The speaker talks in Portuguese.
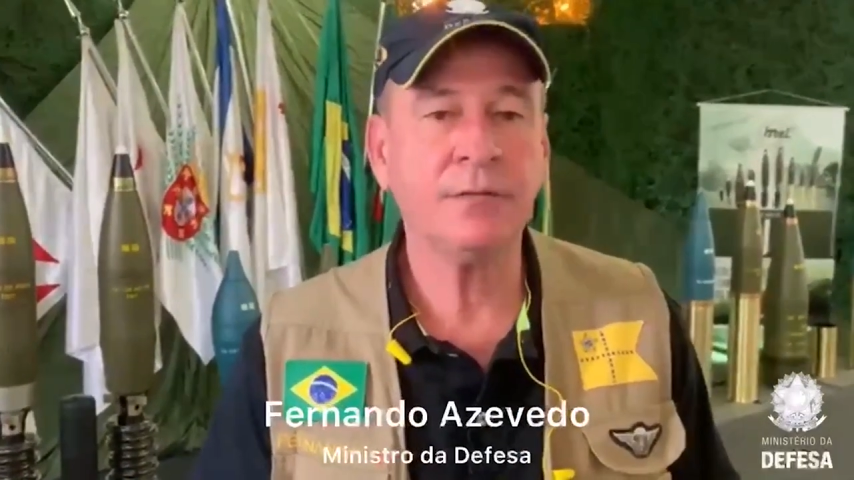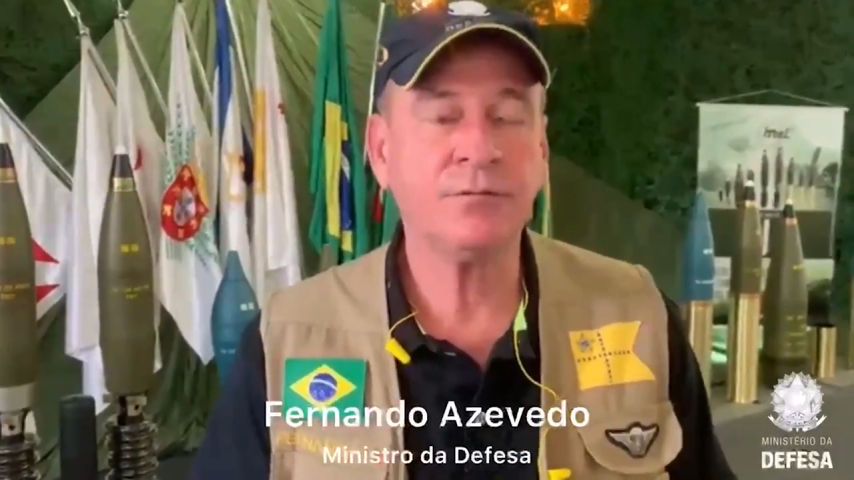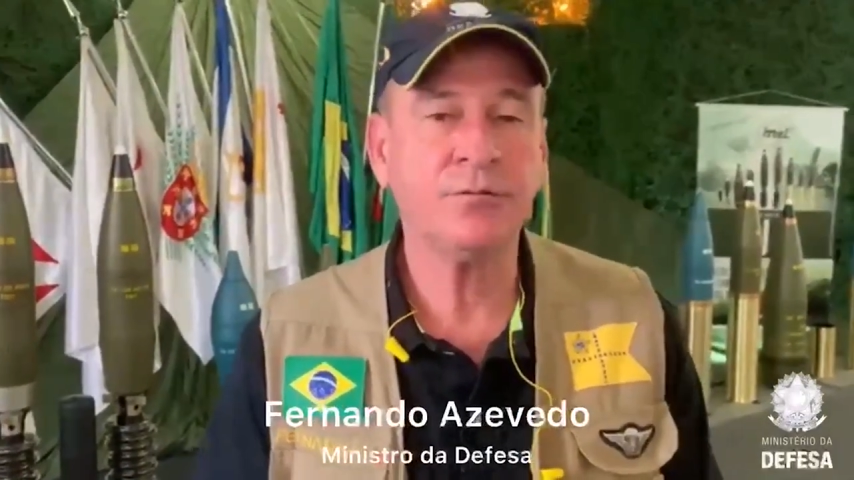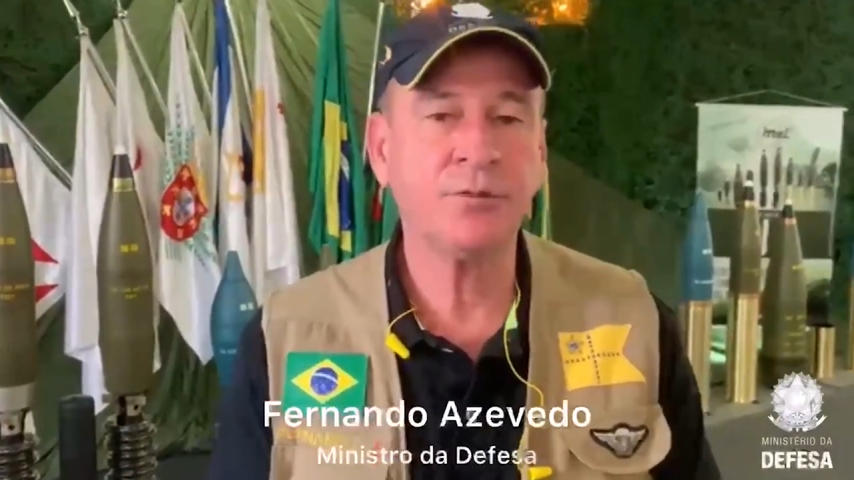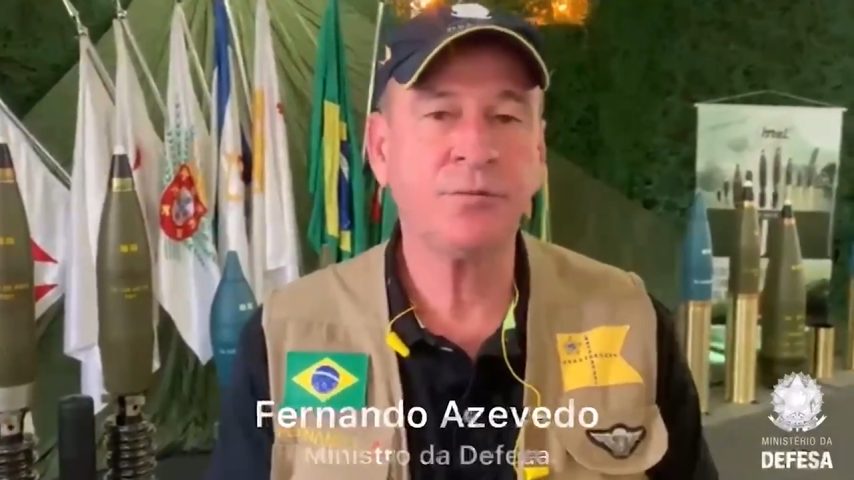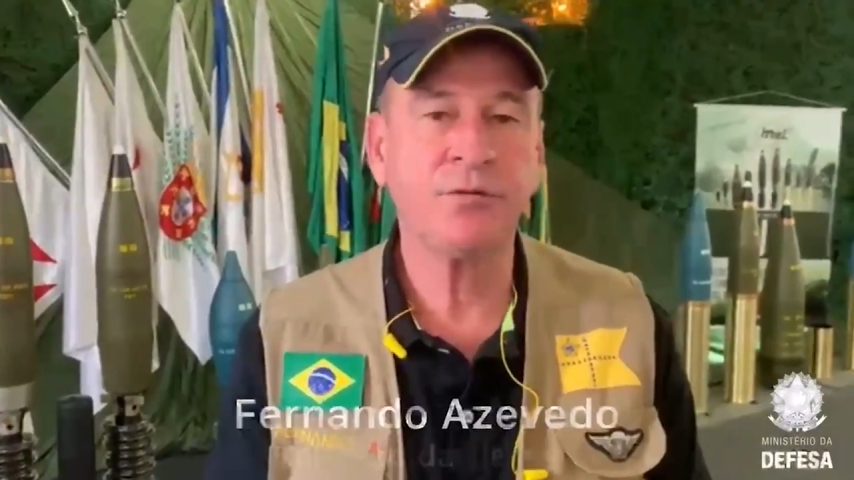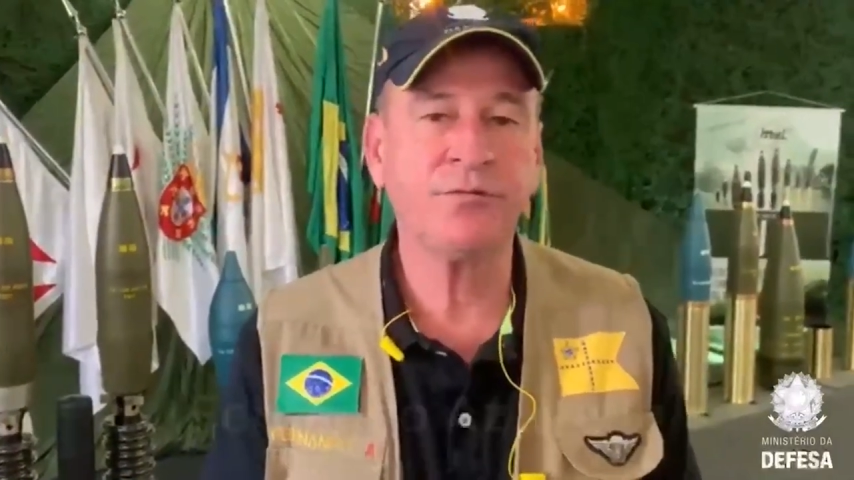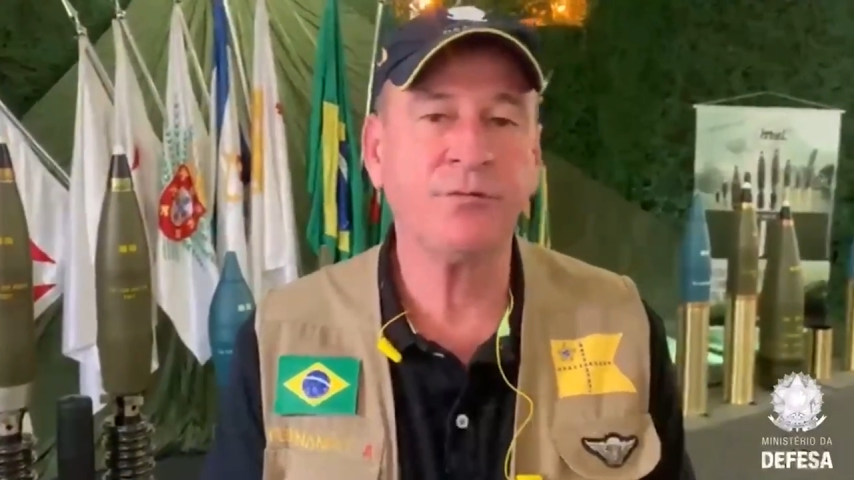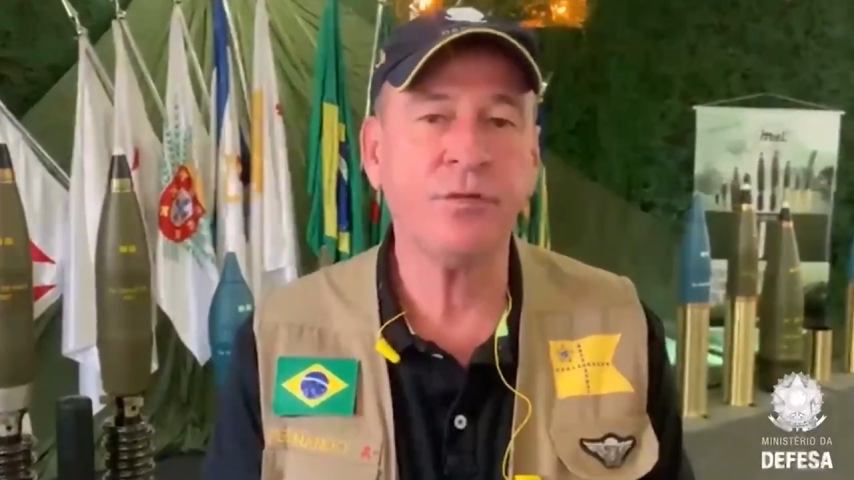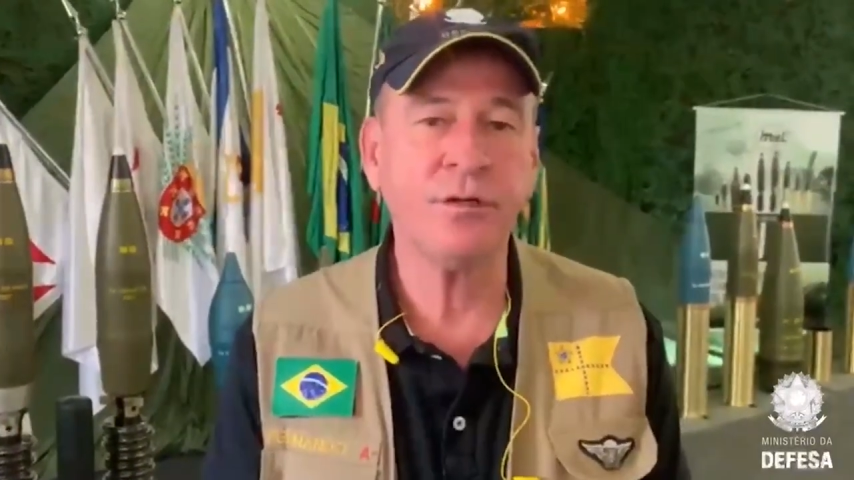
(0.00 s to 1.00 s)
aos dois
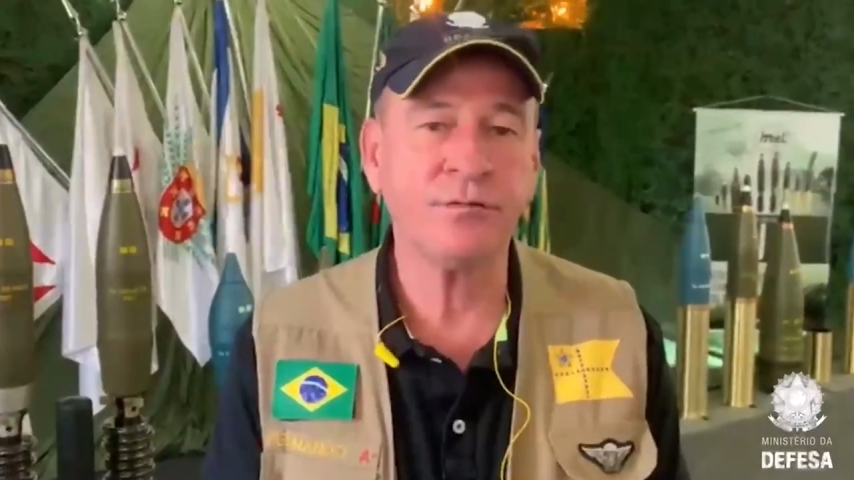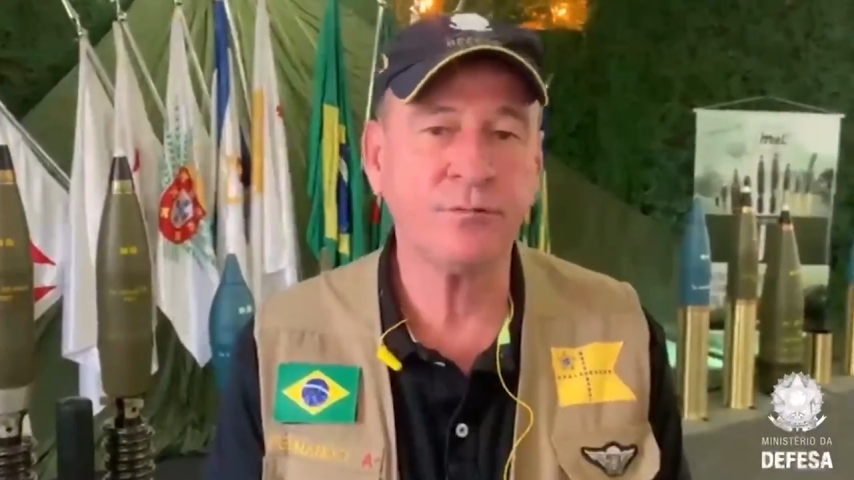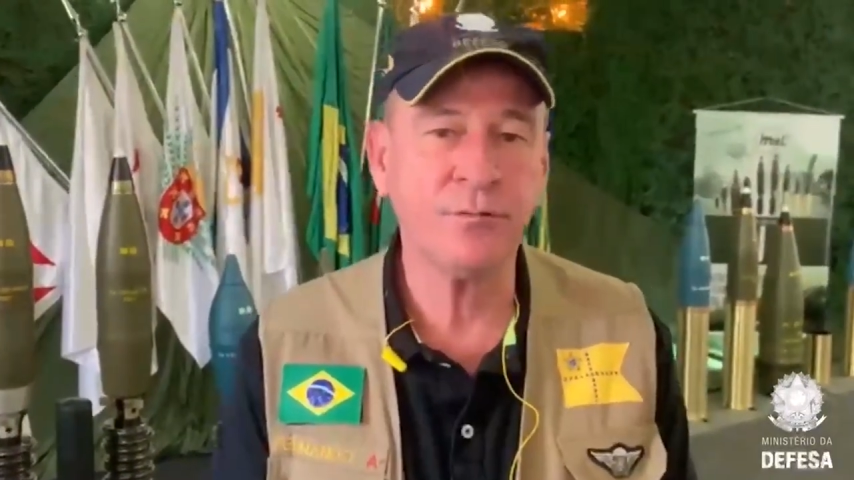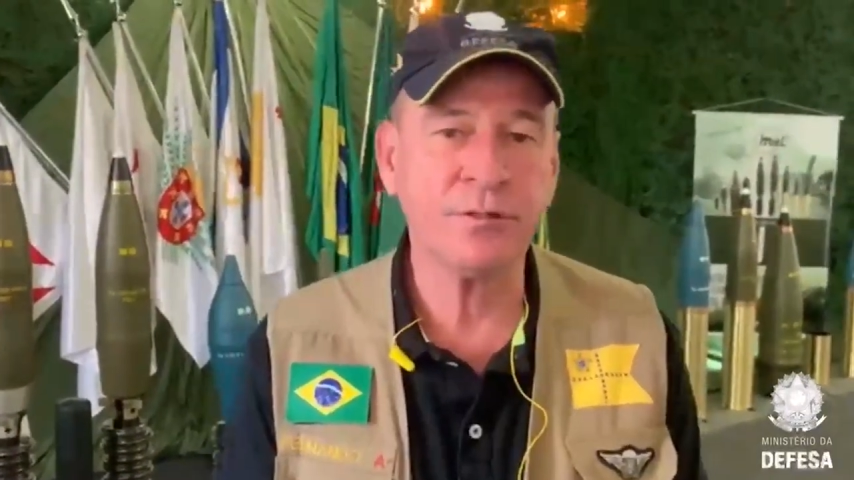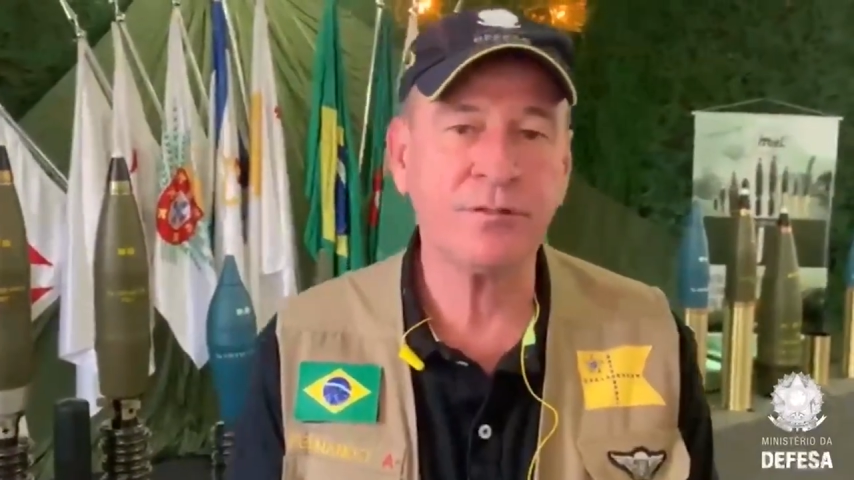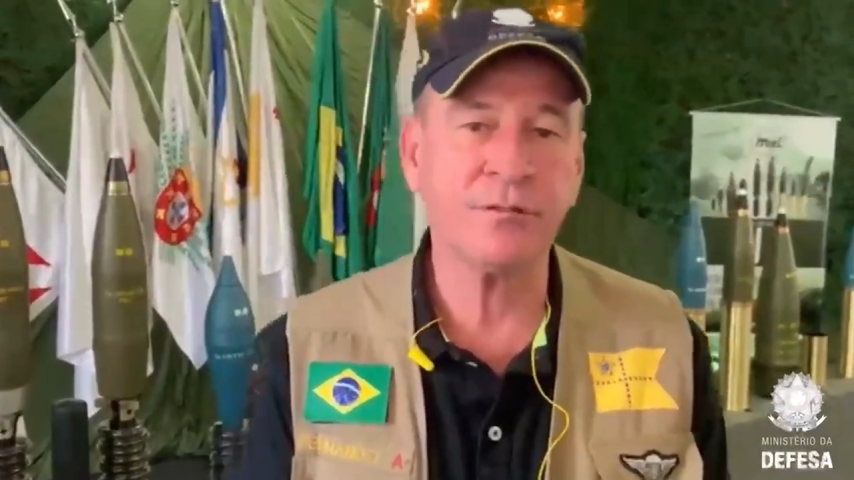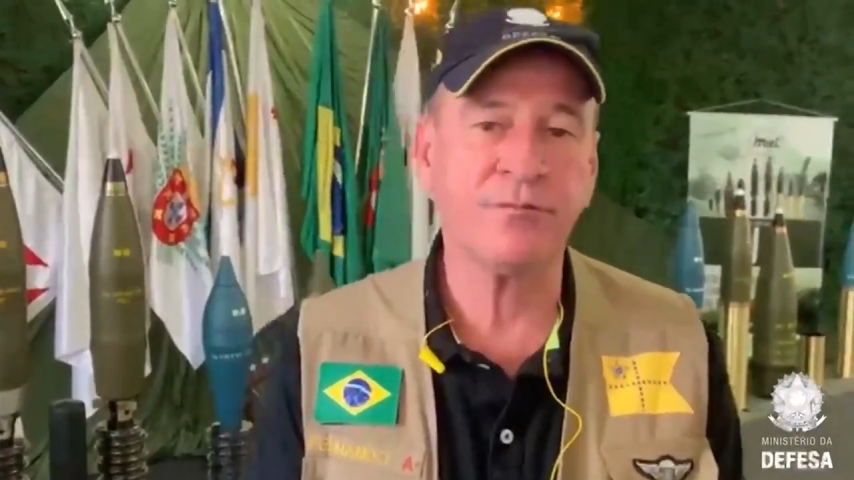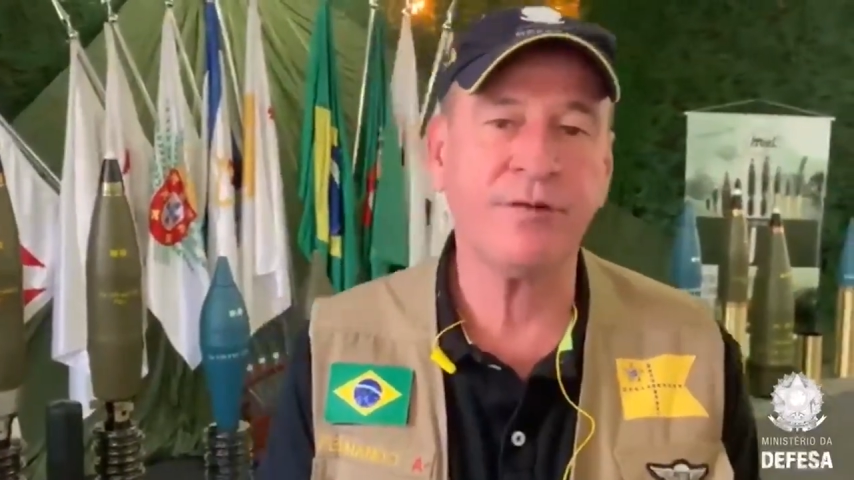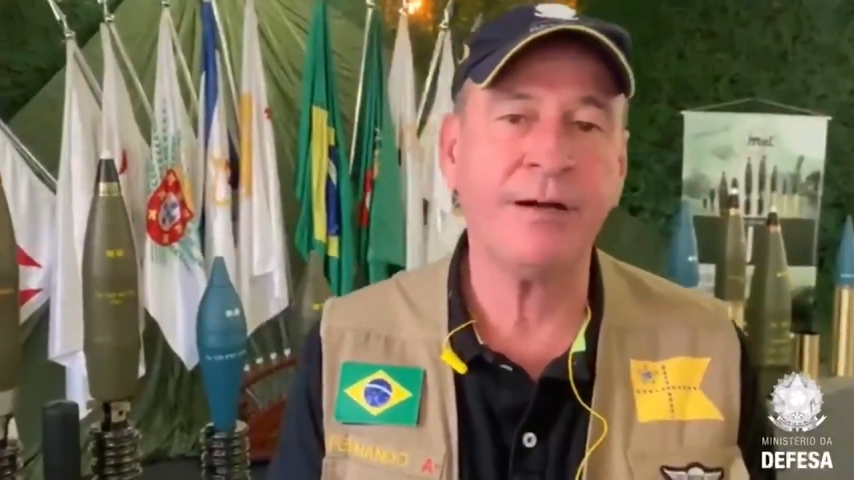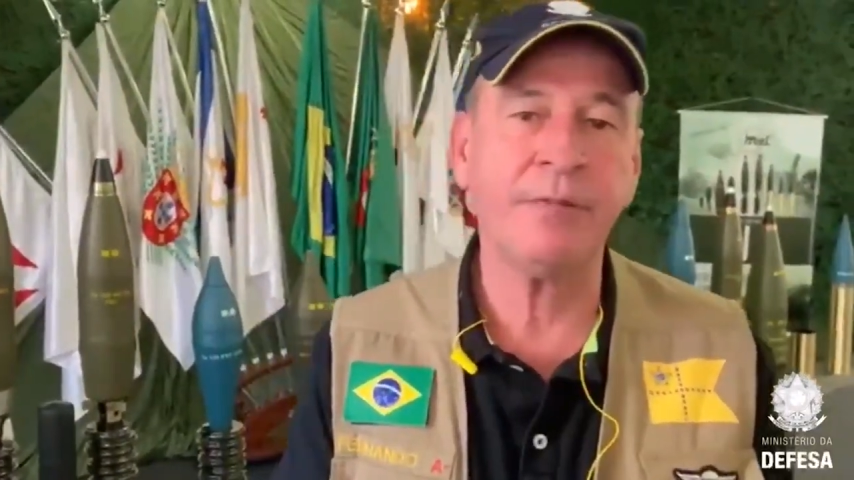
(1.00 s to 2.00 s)
portfólios, duas
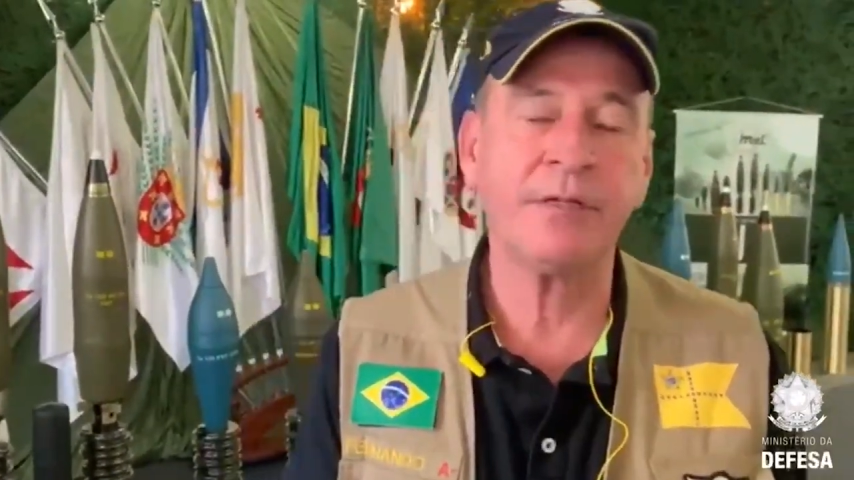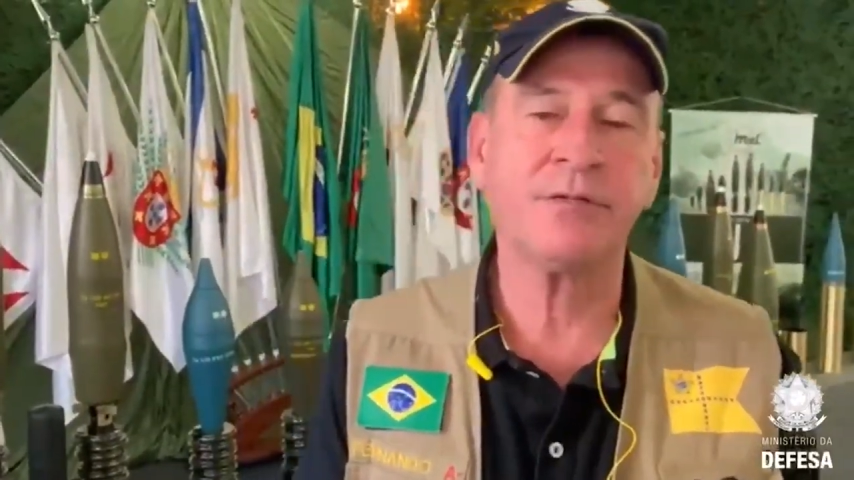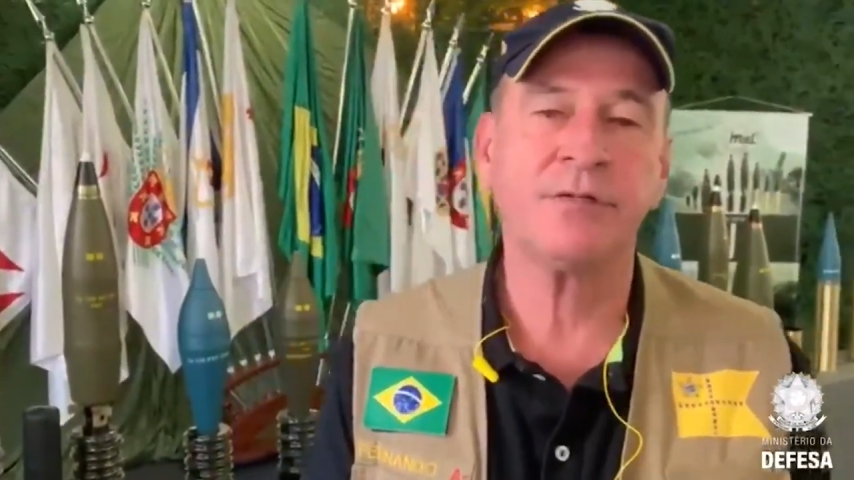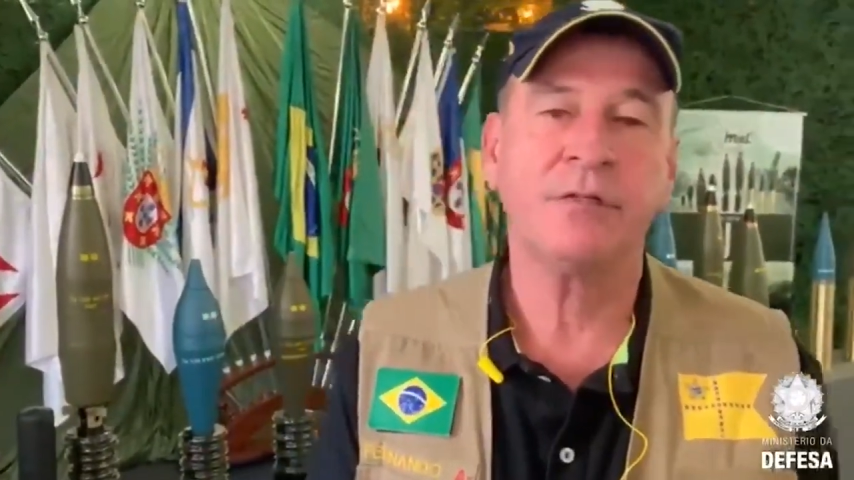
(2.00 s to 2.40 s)
fábricas